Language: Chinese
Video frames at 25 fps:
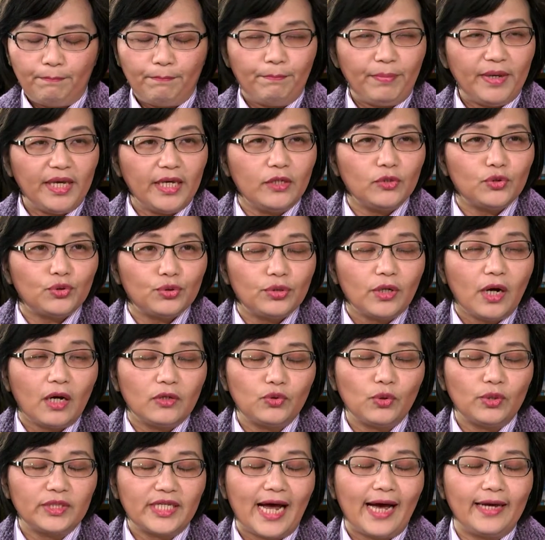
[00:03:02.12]
必须要
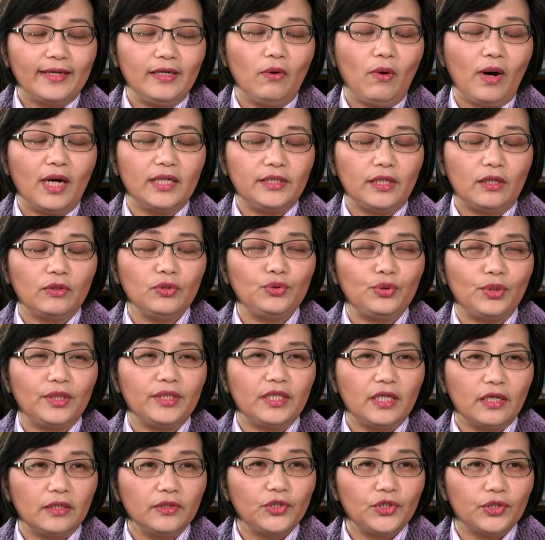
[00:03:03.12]
做差异化教学
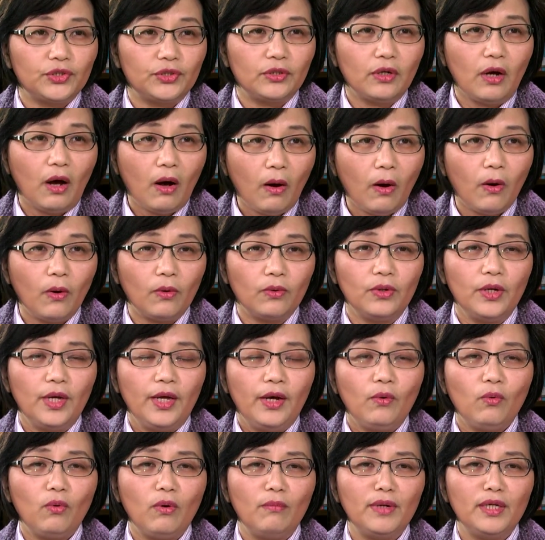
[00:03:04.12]
的时候。
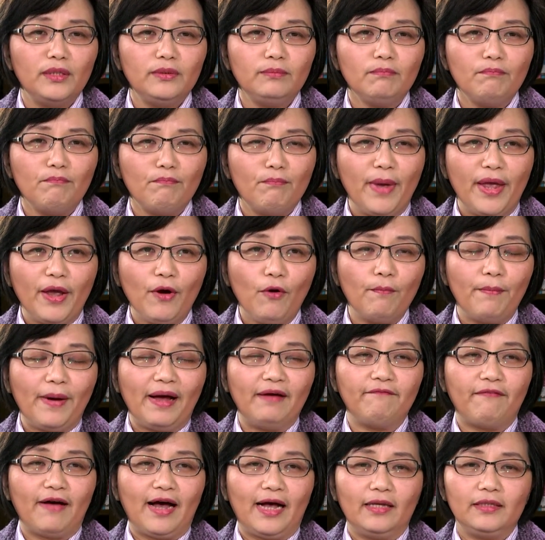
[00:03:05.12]
我们没有
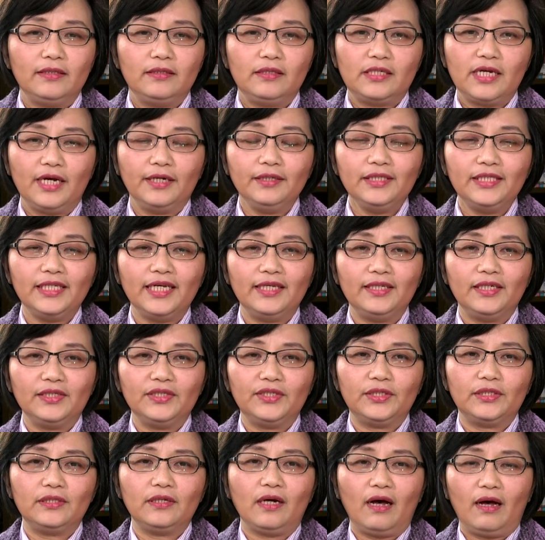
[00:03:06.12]
办法呈现的
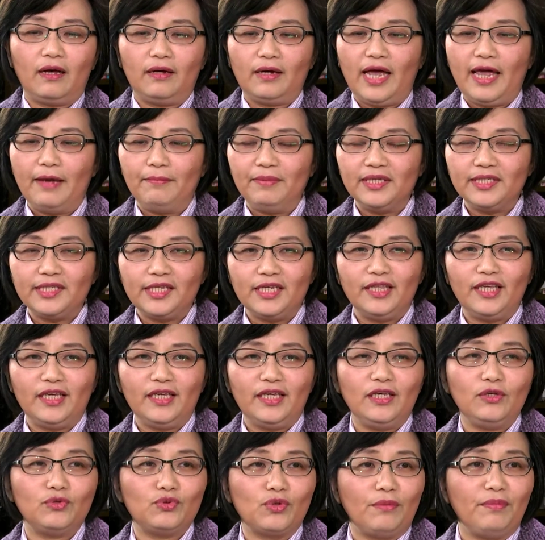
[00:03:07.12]
是，呃，A、B、C、D、
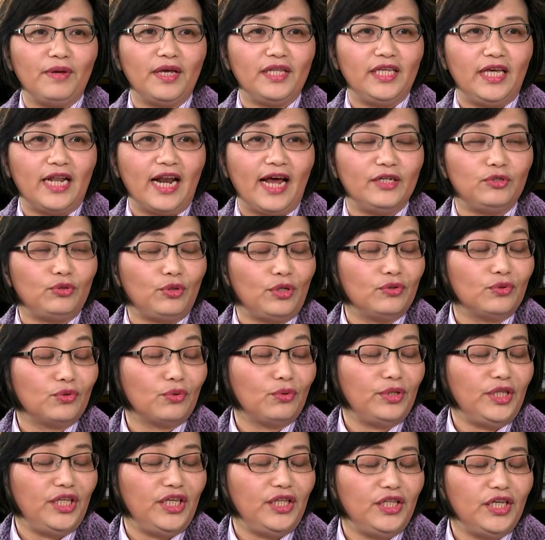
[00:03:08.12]
E，随便你来选。
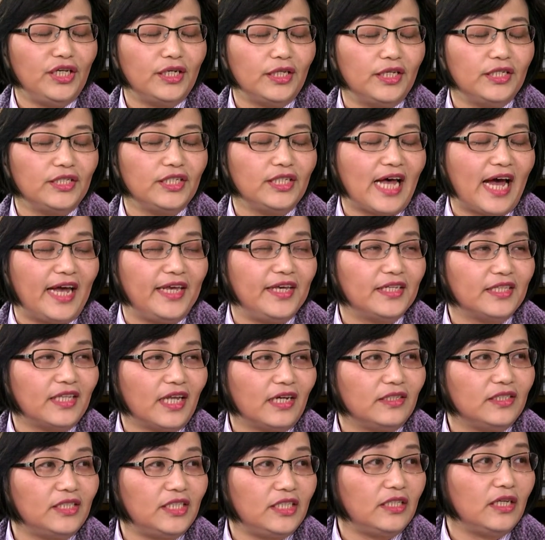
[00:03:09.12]
说你，你可能是哪一个
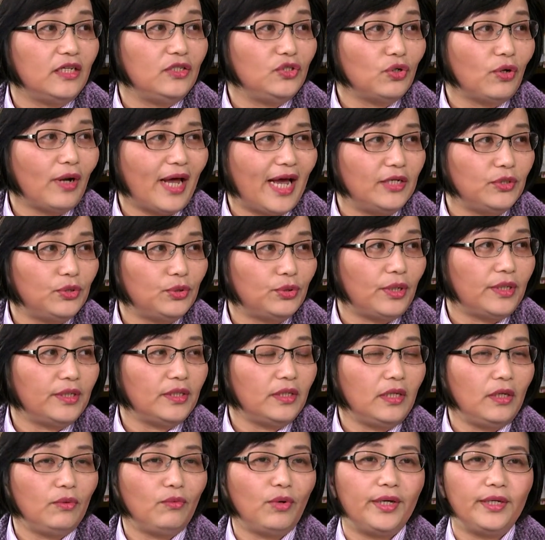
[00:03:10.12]
等级的，你就来选，
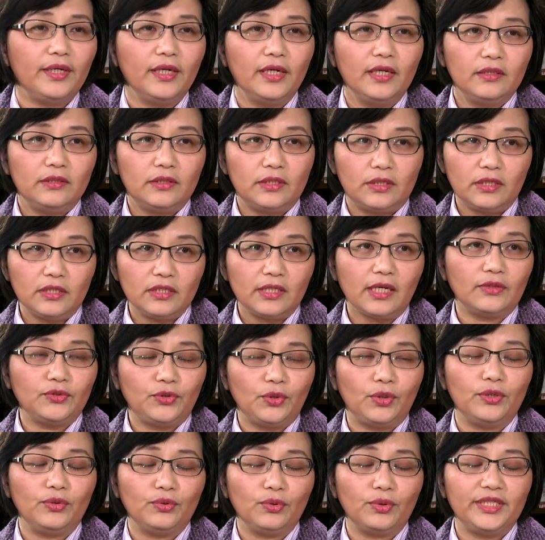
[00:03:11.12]
因为事实上就
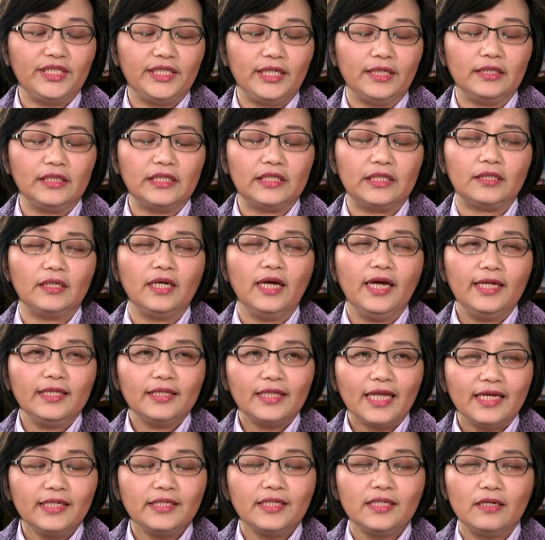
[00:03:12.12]
有很多限制。
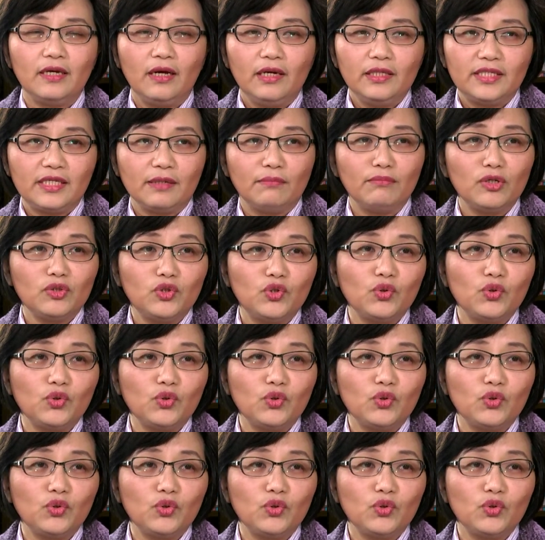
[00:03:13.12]
但是怎么